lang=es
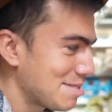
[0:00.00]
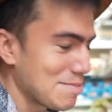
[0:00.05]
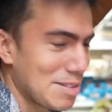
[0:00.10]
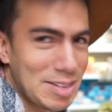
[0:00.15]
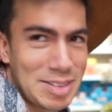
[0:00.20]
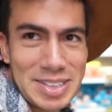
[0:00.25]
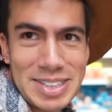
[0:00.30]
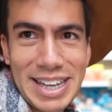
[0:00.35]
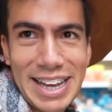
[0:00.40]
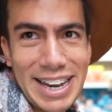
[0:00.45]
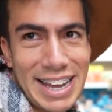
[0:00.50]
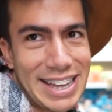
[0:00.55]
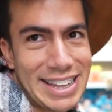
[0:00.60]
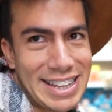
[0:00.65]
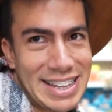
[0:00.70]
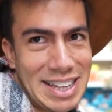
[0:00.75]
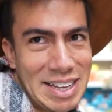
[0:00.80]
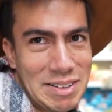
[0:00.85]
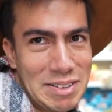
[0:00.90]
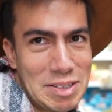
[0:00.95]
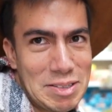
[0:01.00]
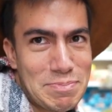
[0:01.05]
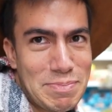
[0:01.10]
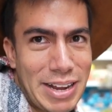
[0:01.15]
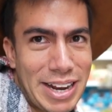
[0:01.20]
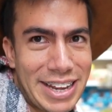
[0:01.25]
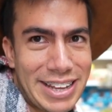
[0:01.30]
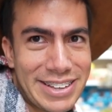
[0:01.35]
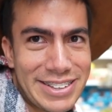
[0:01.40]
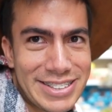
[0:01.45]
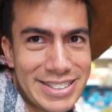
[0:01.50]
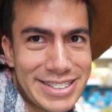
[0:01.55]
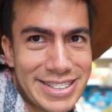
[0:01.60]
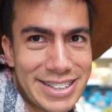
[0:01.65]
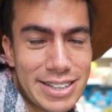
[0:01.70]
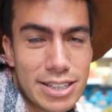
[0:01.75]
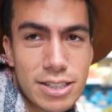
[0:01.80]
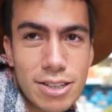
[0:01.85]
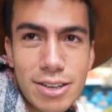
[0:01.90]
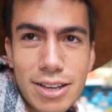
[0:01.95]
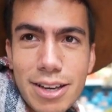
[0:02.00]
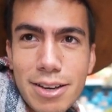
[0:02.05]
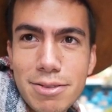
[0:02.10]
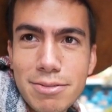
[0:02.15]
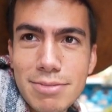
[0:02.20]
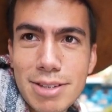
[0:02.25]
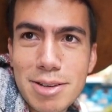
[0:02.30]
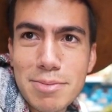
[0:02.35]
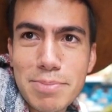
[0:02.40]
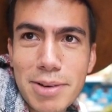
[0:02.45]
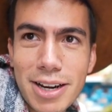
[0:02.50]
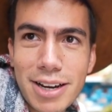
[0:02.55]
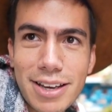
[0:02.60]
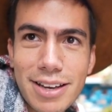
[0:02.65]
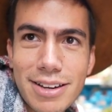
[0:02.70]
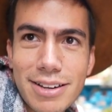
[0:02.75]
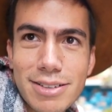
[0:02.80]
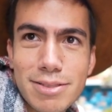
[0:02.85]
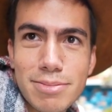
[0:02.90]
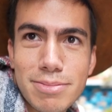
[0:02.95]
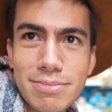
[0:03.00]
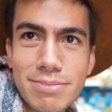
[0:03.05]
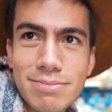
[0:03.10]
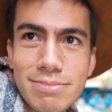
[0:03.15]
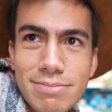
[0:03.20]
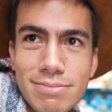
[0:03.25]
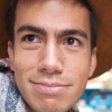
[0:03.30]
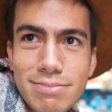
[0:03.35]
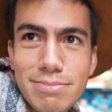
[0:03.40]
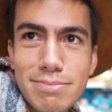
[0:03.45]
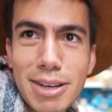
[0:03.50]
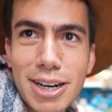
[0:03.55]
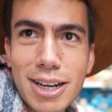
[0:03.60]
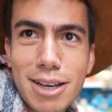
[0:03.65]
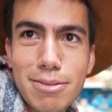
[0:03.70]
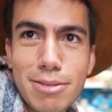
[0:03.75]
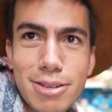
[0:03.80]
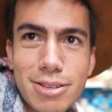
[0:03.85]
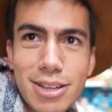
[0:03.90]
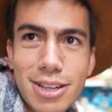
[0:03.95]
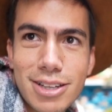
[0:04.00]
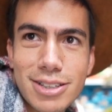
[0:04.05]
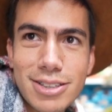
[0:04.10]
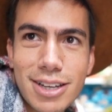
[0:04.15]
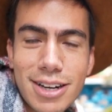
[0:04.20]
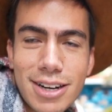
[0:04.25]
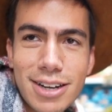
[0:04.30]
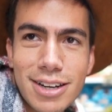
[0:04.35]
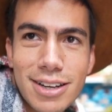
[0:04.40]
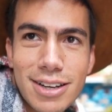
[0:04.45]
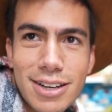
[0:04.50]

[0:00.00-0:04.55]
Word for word: Me gustaría tener unos palillos chinos, aunque no, ¿para qué los para qué voy a utilizar?